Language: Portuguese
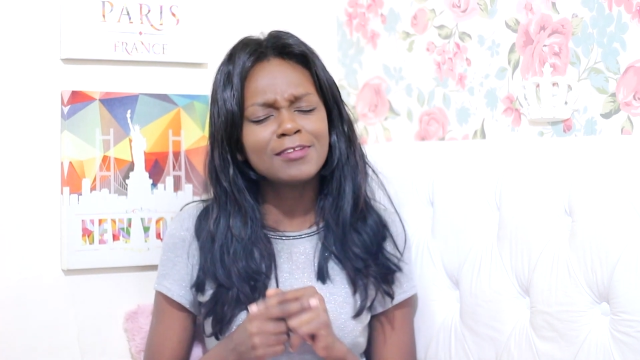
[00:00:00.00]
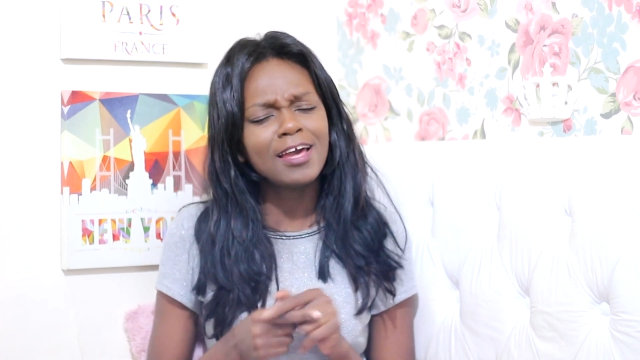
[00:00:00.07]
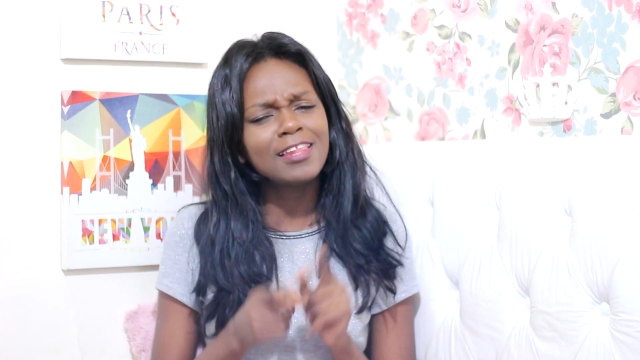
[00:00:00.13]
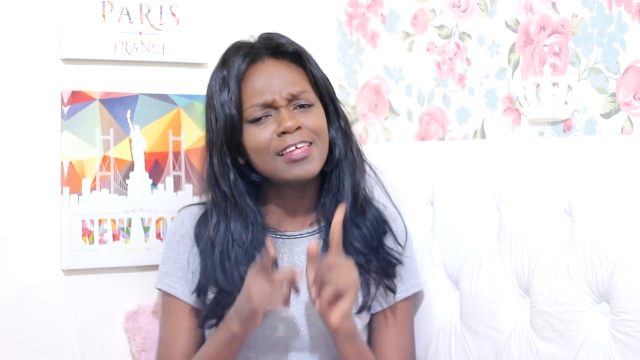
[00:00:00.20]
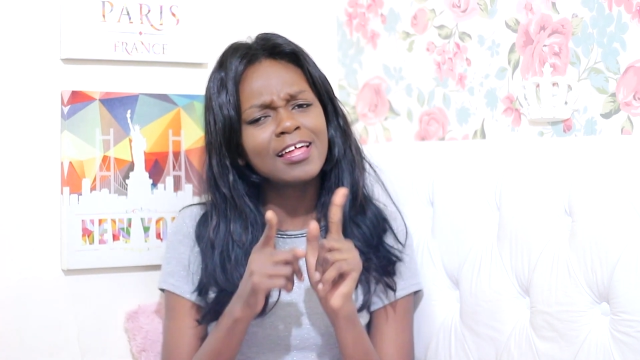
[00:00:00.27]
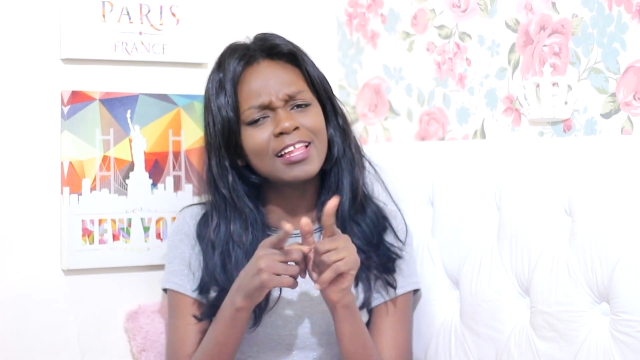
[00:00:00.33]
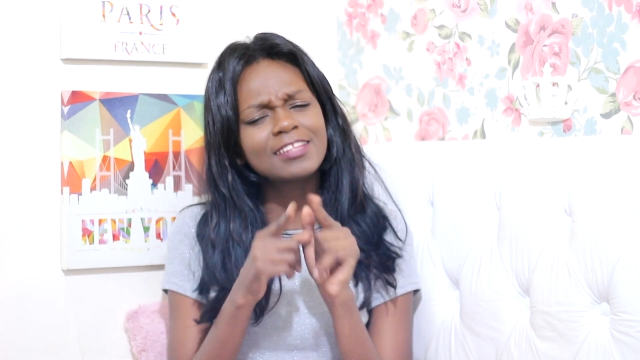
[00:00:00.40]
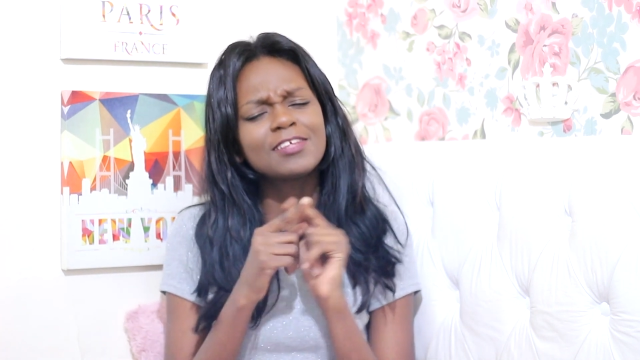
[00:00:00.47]
dela
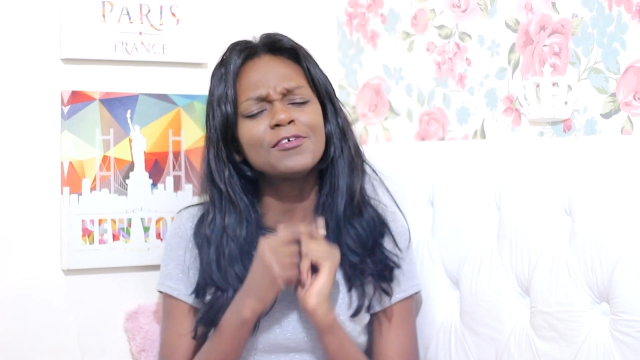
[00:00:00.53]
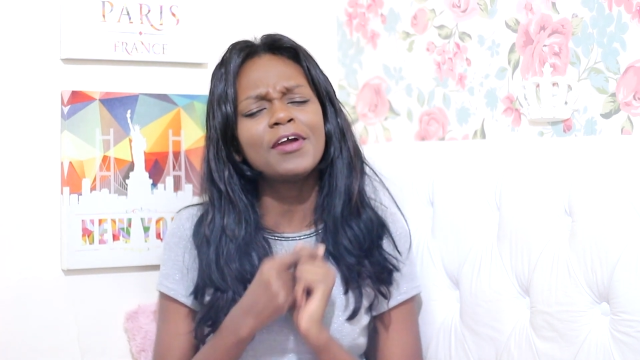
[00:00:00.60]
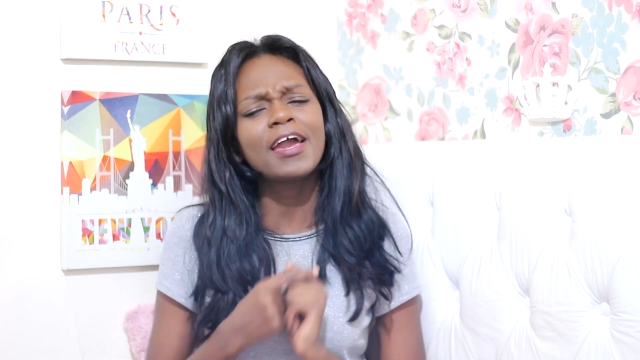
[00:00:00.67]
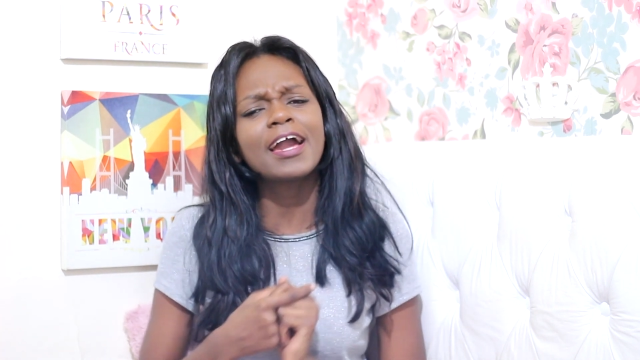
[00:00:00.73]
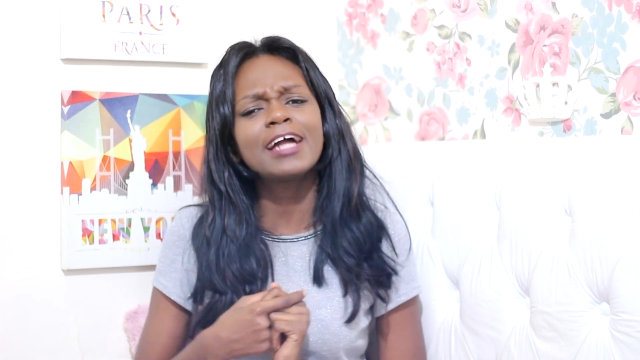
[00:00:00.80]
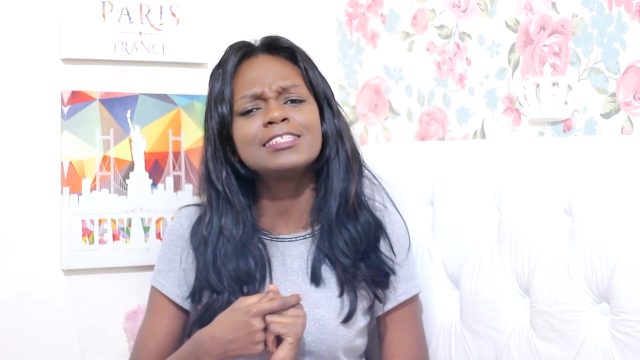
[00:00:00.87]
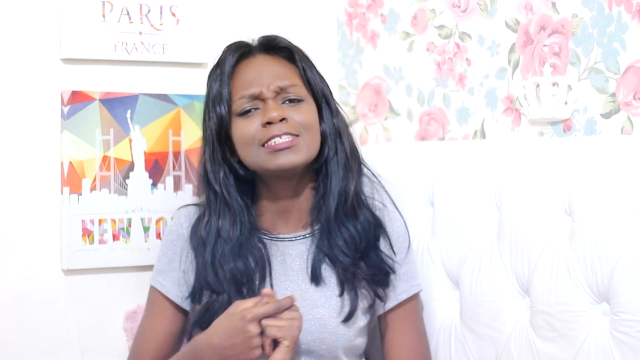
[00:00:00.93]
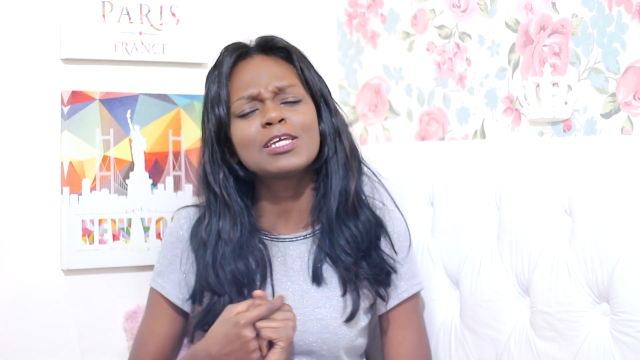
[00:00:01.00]
e ela tem um
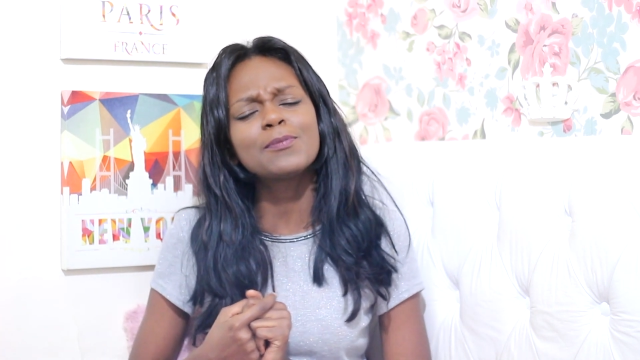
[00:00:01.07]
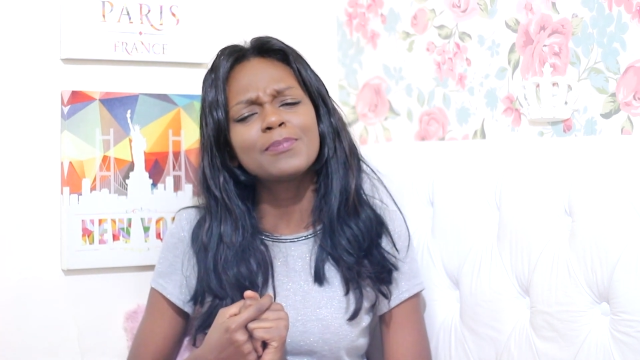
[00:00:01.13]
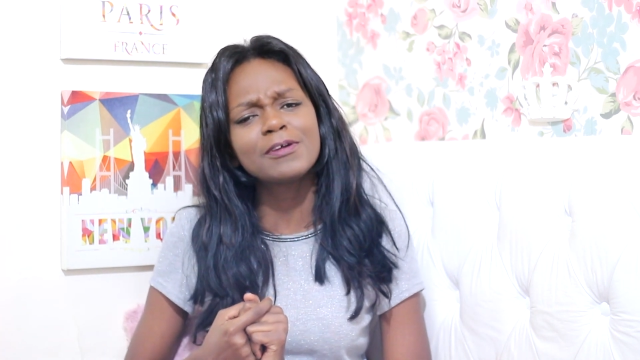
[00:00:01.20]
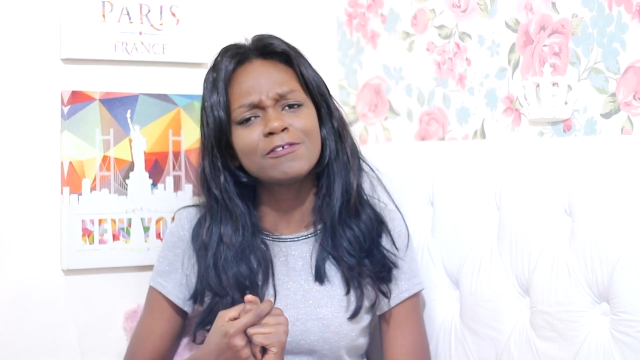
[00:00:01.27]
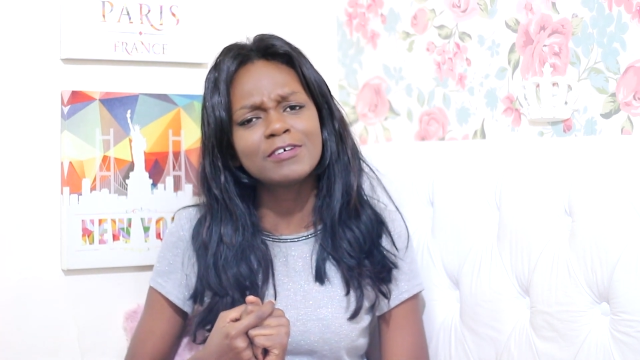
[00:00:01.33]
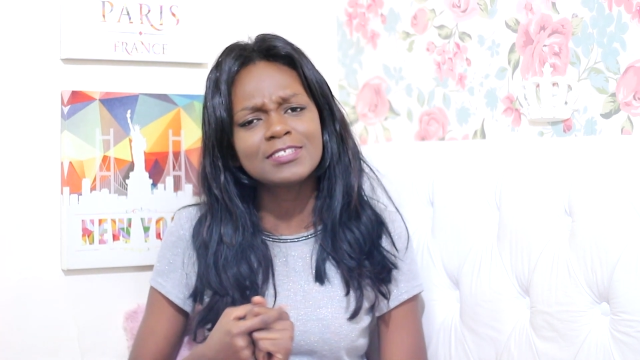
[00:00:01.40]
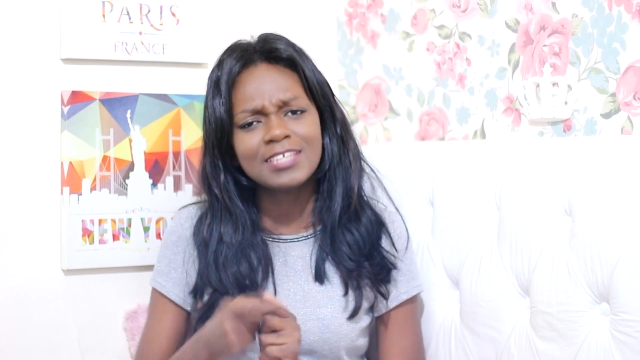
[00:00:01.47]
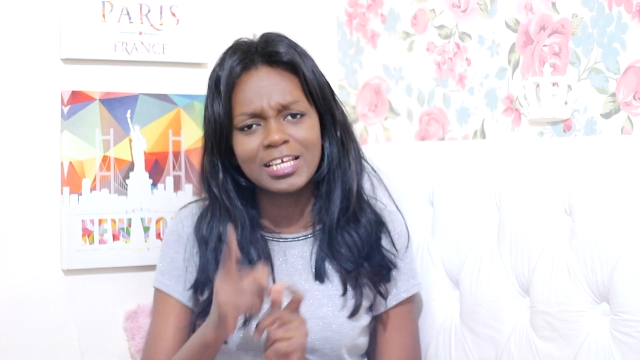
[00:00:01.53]
recadinho
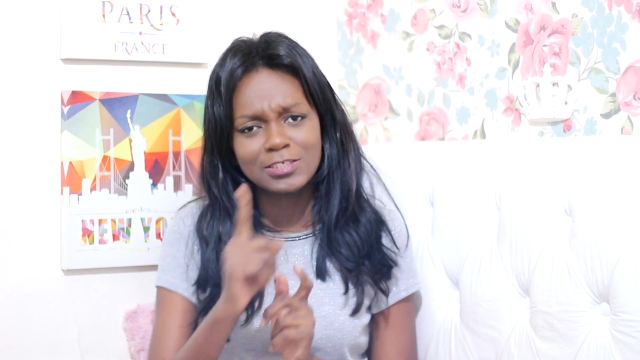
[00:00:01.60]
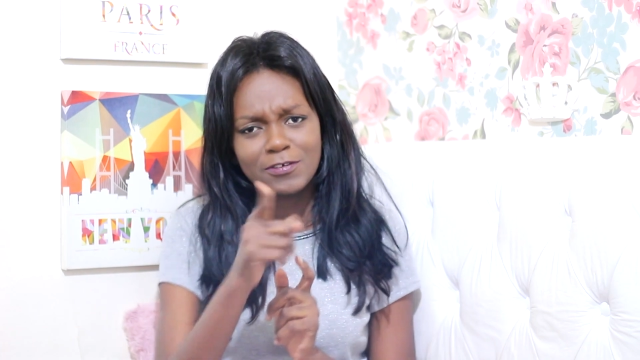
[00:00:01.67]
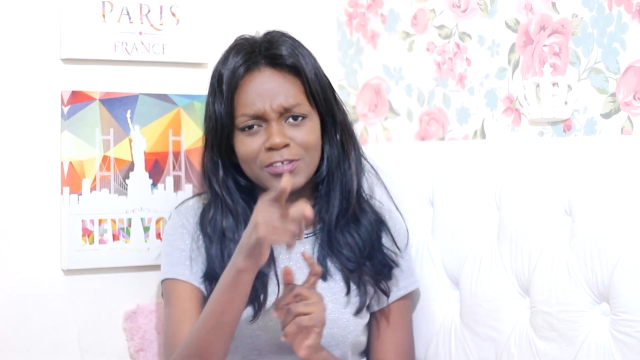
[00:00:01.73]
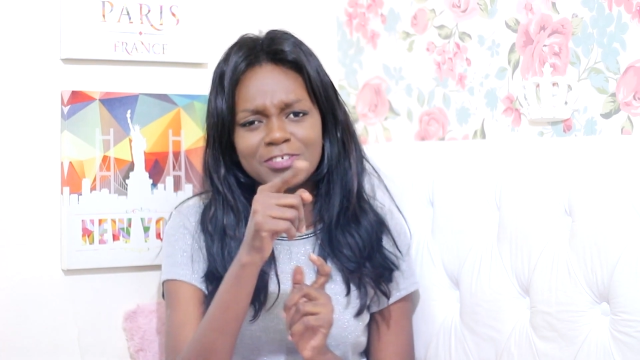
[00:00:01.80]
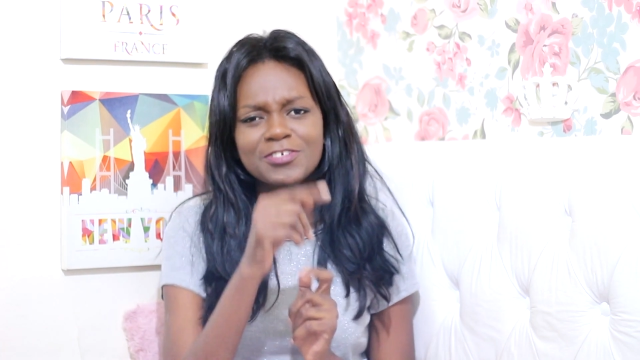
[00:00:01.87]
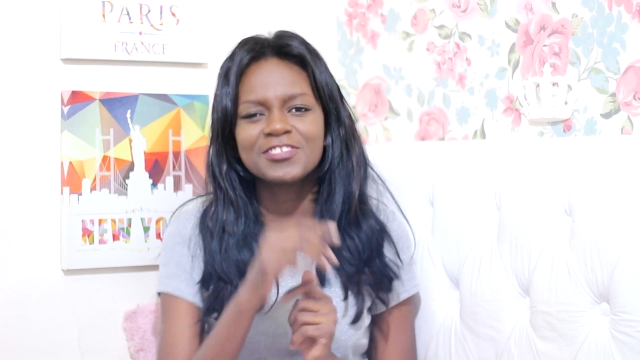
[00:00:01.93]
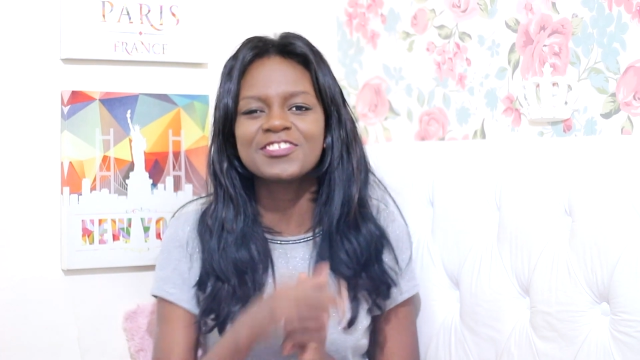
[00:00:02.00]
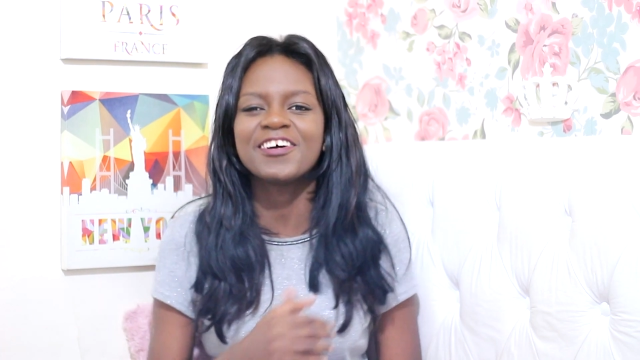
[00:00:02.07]
pra vocês,
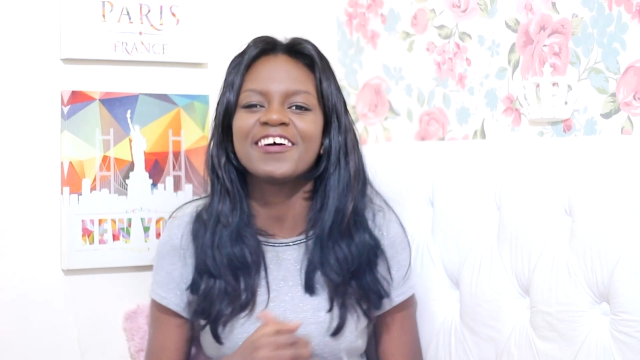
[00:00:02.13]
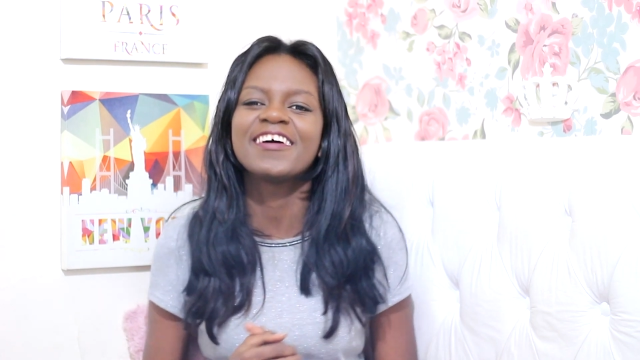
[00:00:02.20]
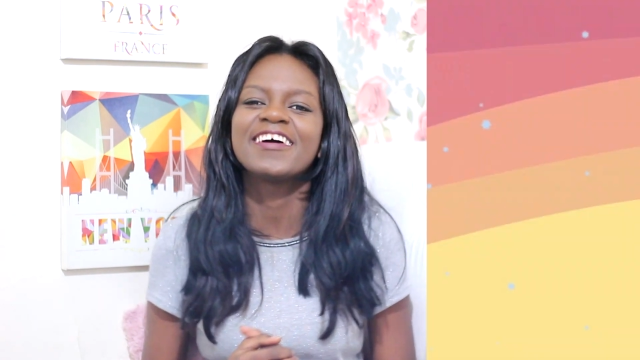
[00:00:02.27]
vejam só.